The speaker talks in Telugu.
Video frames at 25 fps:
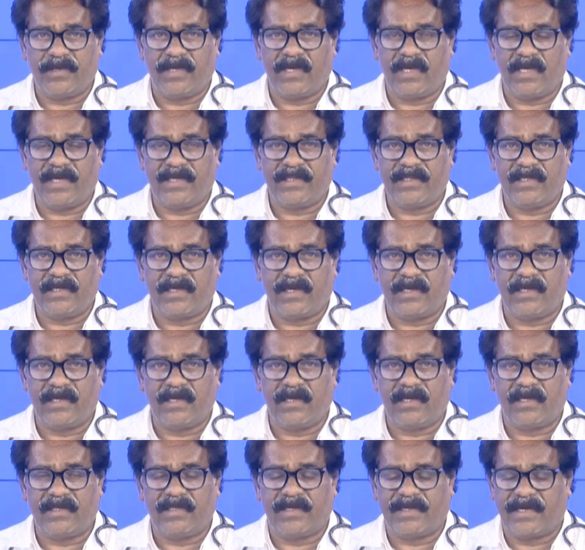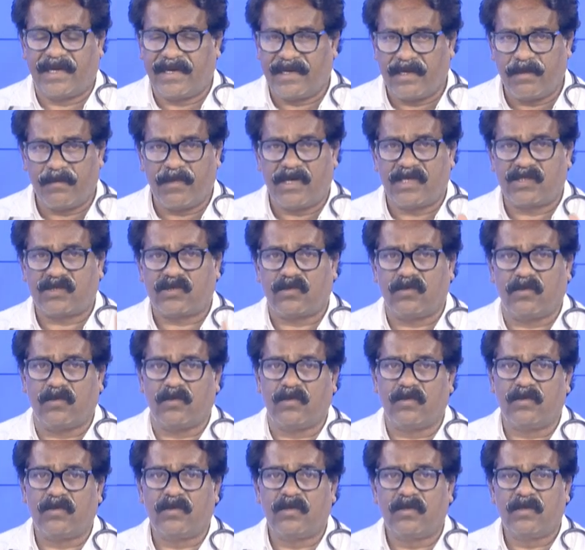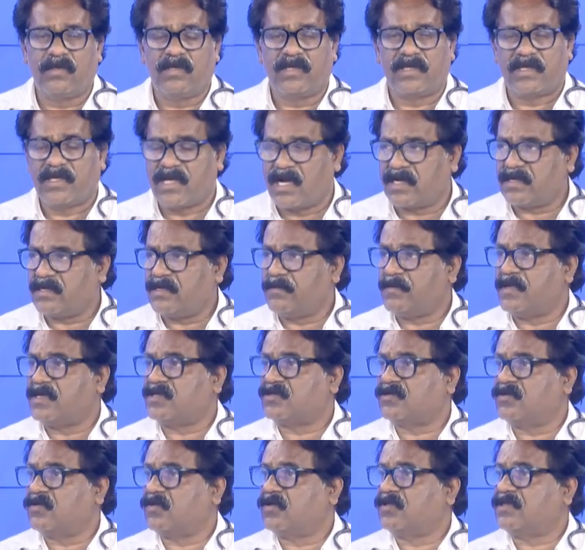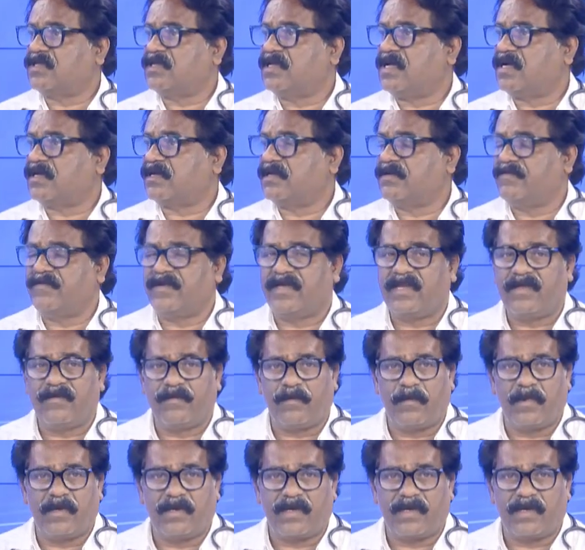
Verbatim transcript: నెల అయింది రెండు నెలలు అయింది అంటే వెంటనే మార్చుకో డాక్టర్ని మార్చుకొని కొత్త డాక్టర్ని వేరే